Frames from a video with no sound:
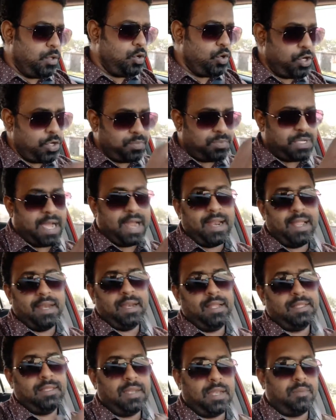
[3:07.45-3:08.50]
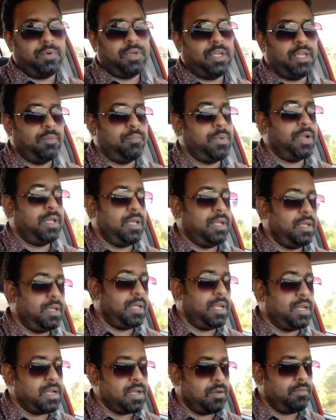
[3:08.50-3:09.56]
யூடியூப் சேனல்லேருந்து நமக்கு எப்படி
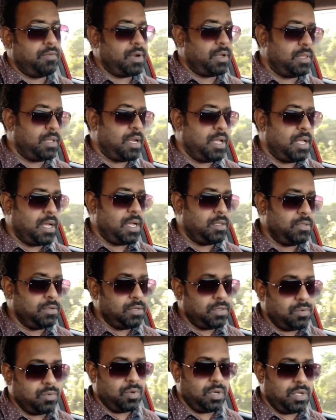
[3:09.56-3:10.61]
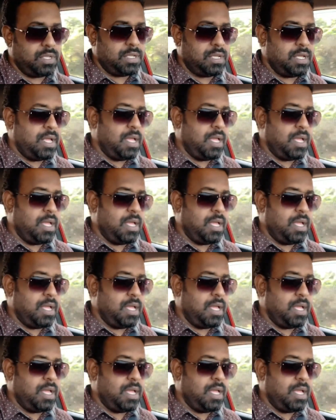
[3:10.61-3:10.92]
இன்கம் வருதுன்னா அதுக்கு ஒரு